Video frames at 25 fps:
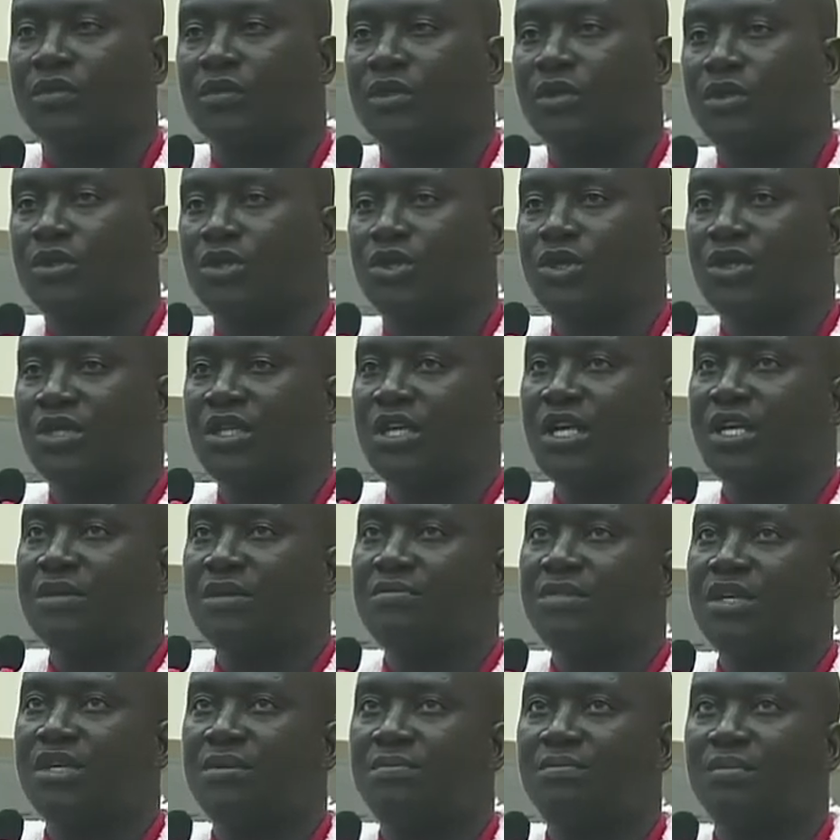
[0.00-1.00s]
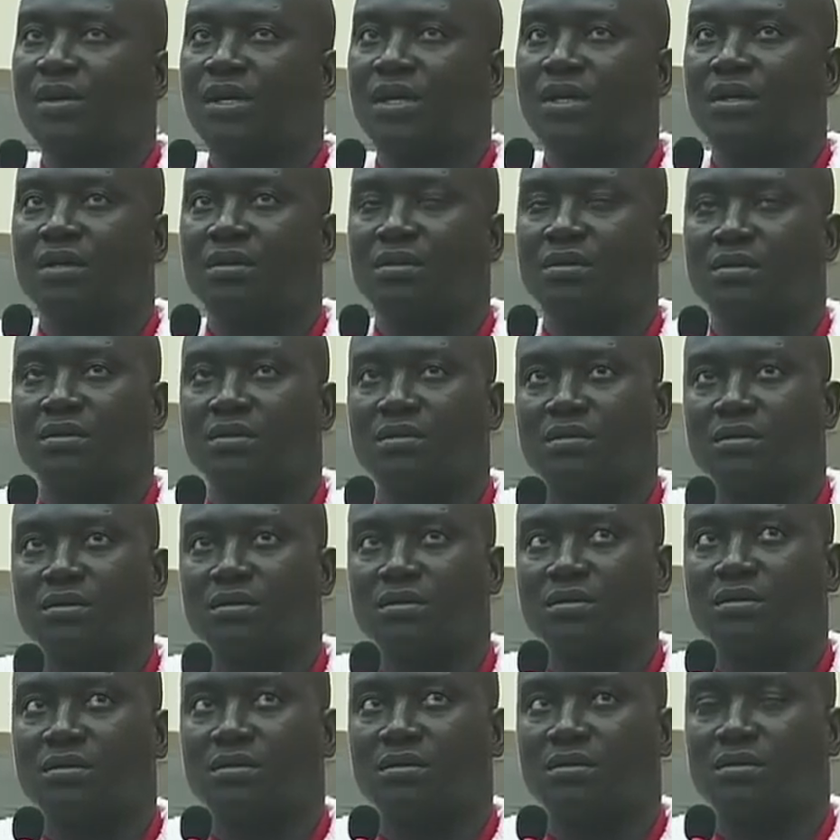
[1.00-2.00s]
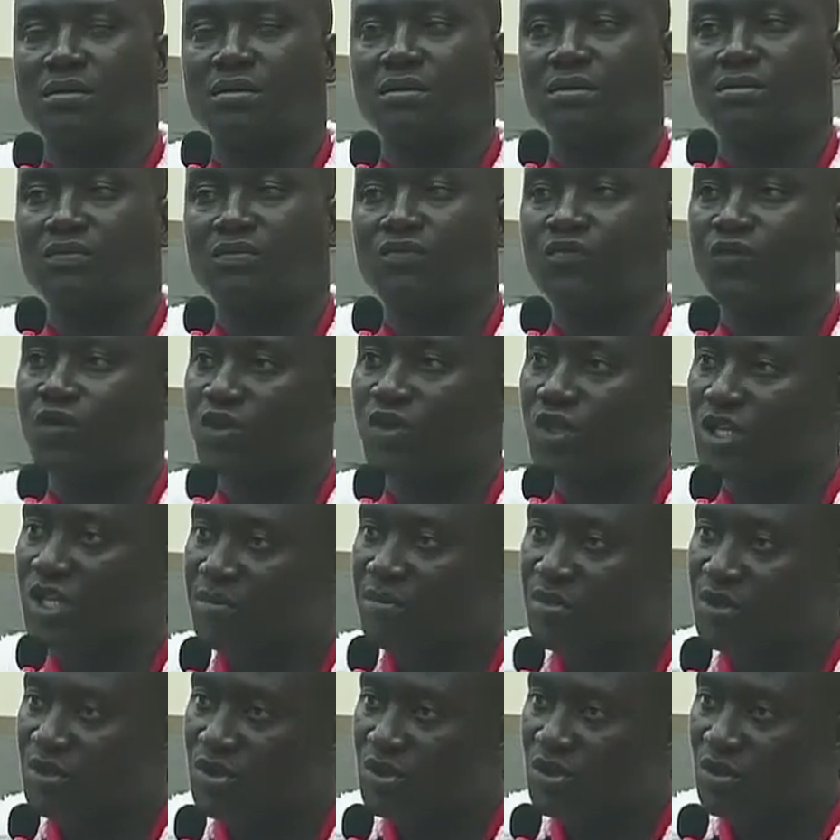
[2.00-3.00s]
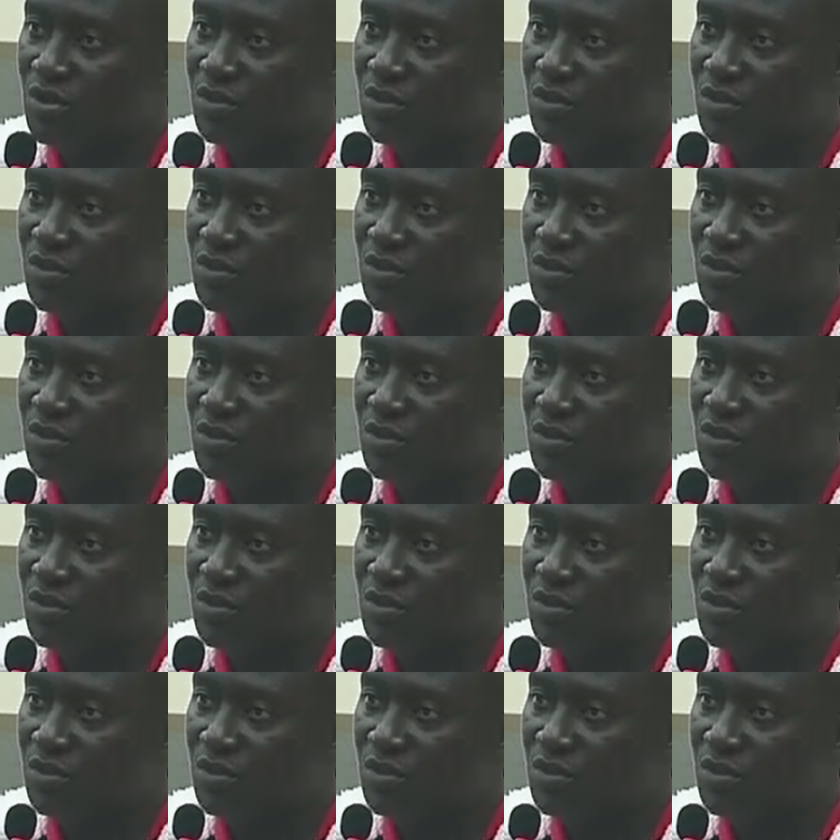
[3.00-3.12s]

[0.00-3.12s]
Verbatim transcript: Je termine par euh, votre démission